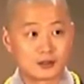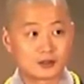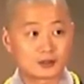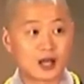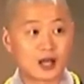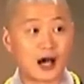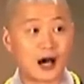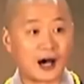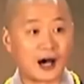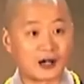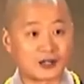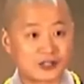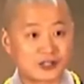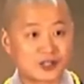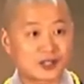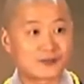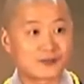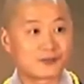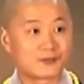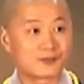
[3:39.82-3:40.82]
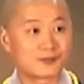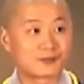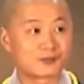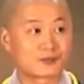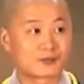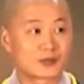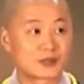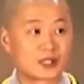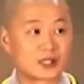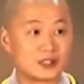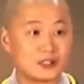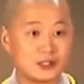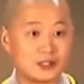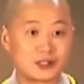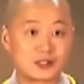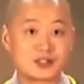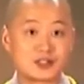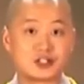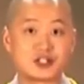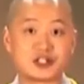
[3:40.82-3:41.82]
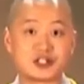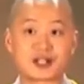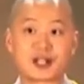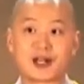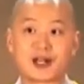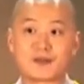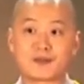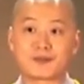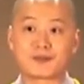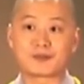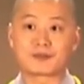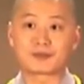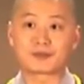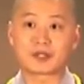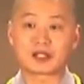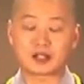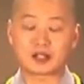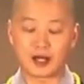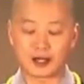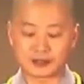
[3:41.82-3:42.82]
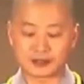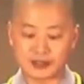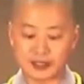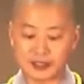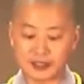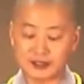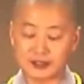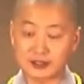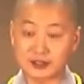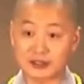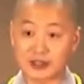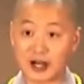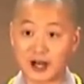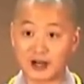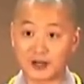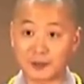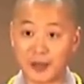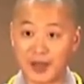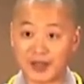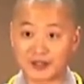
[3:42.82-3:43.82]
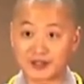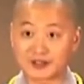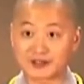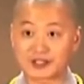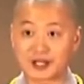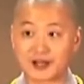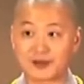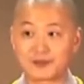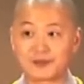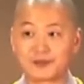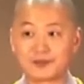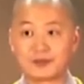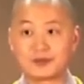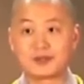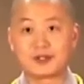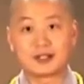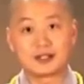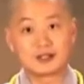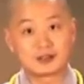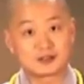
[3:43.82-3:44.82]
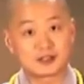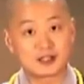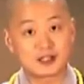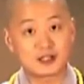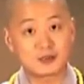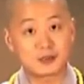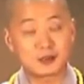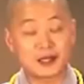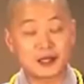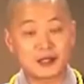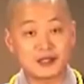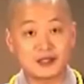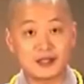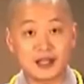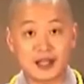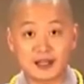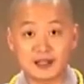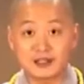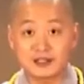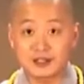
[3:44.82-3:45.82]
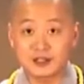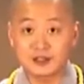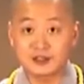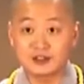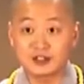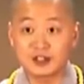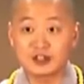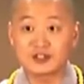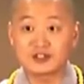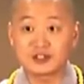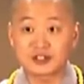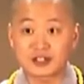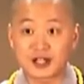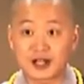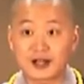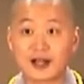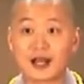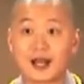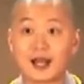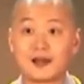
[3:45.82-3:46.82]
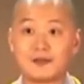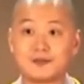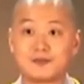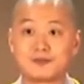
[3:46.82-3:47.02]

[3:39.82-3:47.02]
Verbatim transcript: 躺着一个乞丐，躺在一个长板凳上，在那边眼睛盯着他看。